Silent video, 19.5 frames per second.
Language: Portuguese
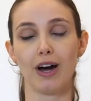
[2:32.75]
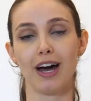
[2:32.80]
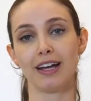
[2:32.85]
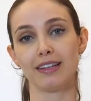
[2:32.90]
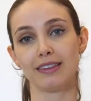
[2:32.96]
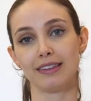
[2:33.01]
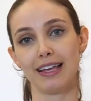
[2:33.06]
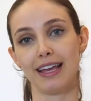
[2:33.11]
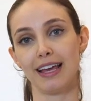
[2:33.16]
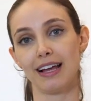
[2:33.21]

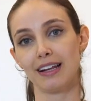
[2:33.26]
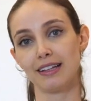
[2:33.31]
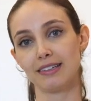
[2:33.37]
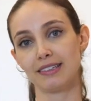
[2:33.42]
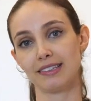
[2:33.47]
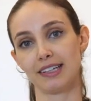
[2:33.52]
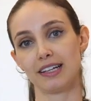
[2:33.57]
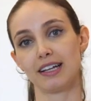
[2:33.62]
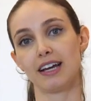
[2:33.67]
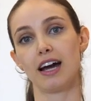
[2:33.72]
até ela
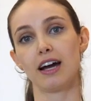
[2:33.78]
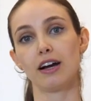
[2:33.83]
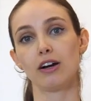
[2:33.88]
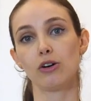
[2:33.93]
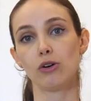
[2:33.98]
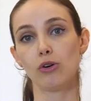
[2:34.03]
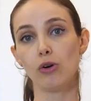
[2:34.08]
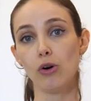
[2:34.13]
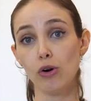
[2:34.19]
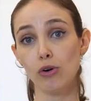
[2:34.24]

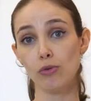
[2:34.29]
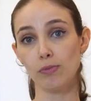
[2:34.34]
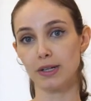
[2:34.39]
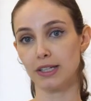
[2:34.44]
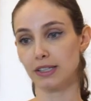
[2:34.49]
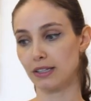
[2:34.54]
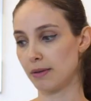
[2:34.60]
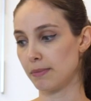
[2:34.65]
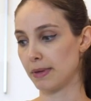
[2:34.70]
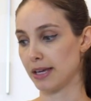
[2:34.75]
secar
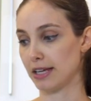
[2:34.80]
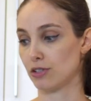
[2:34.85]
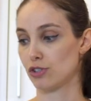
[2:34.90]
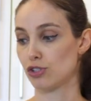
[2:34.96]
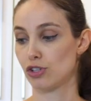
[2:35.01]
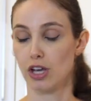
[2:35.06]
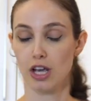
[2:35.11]
completamente.